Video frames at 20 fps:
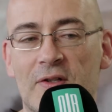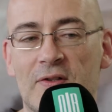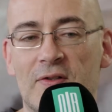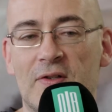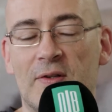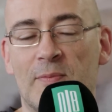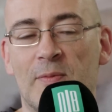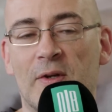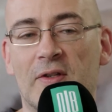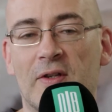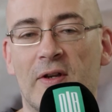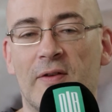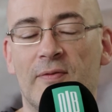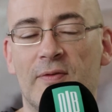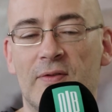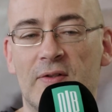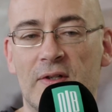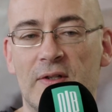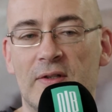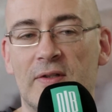die sich immer treffen
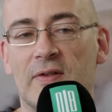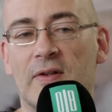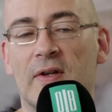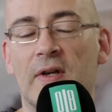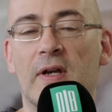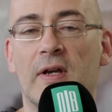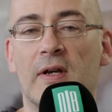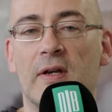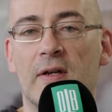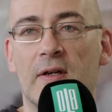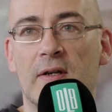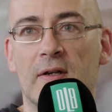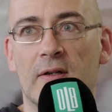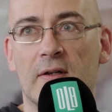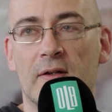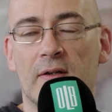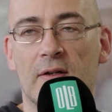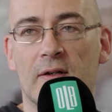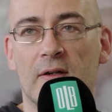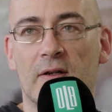sind
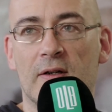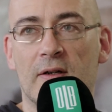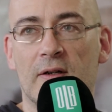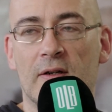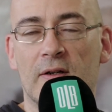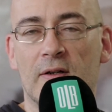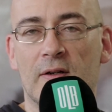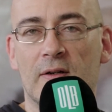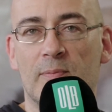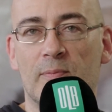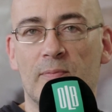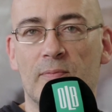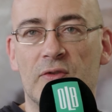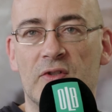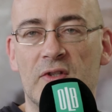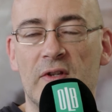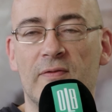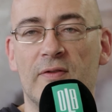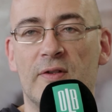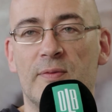ähm,
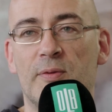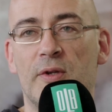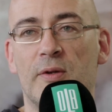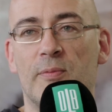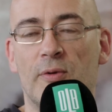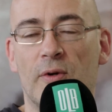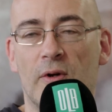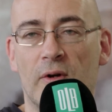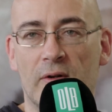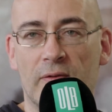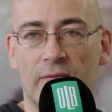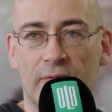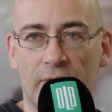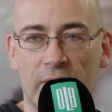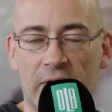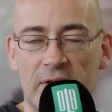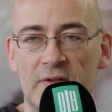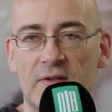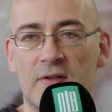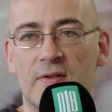Steven Spielberg,
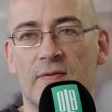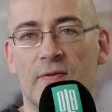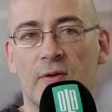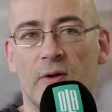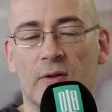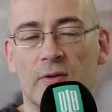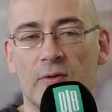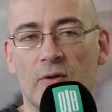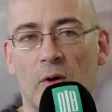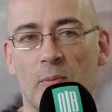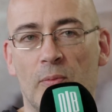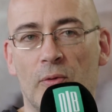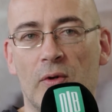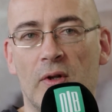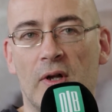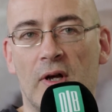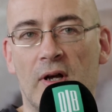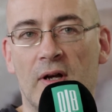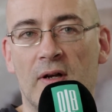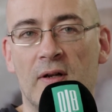Francis Ford
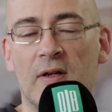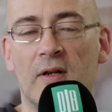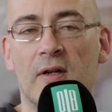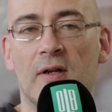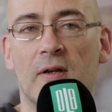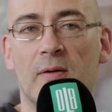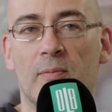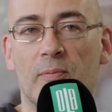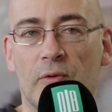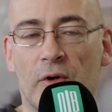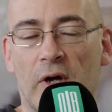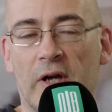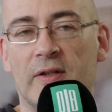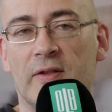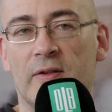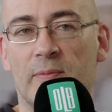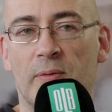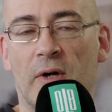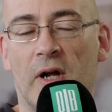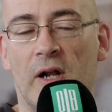Coppola, Brian
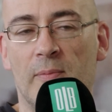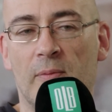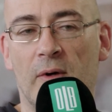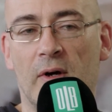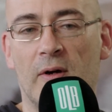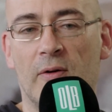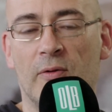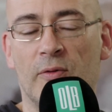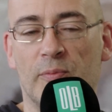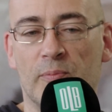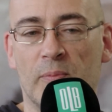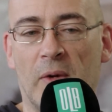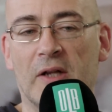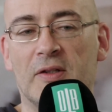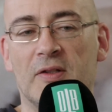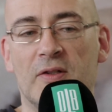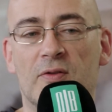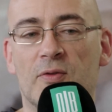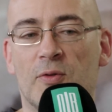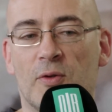De Palma und
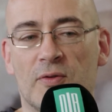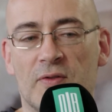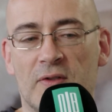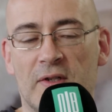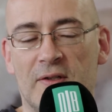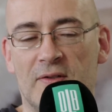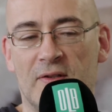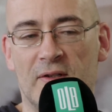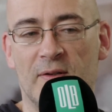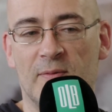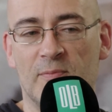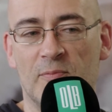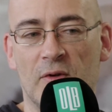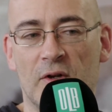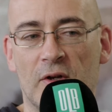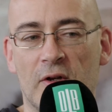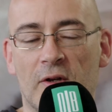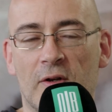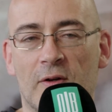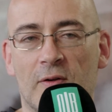Martin Scorsese.
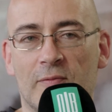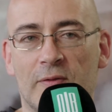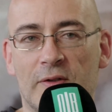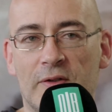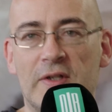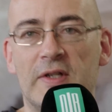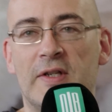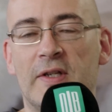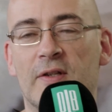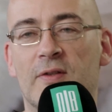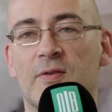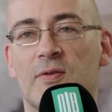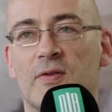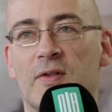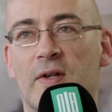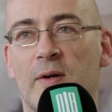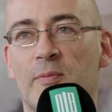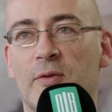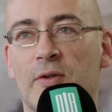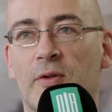Wenn die hier
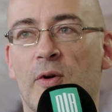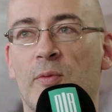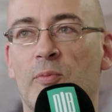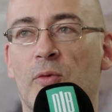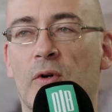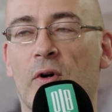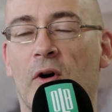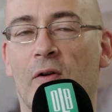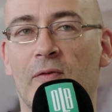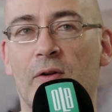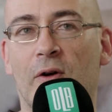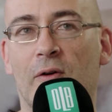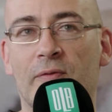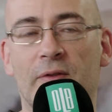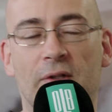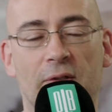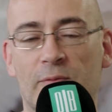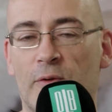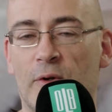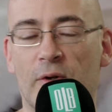zusammen in Oldenburg auflaufen,
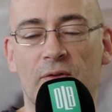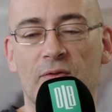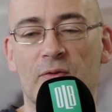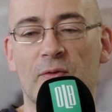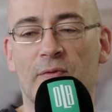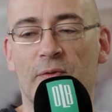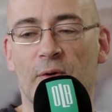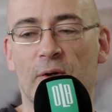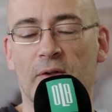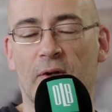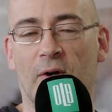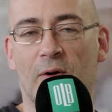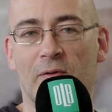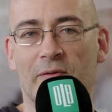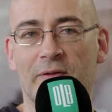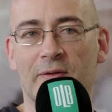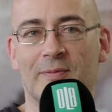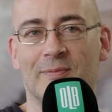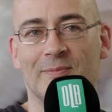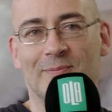dann höre ich sofort
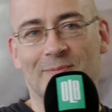auf.